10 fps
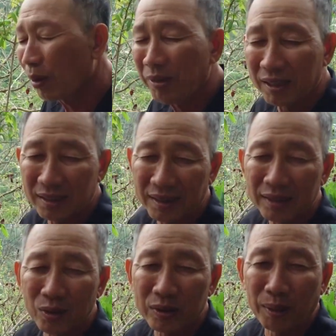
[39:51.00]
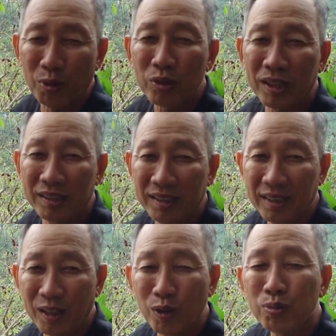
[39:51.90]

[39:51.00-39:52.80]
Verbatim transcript: lâu lắm rồi các chùa dạ. làm cổ tử dạ.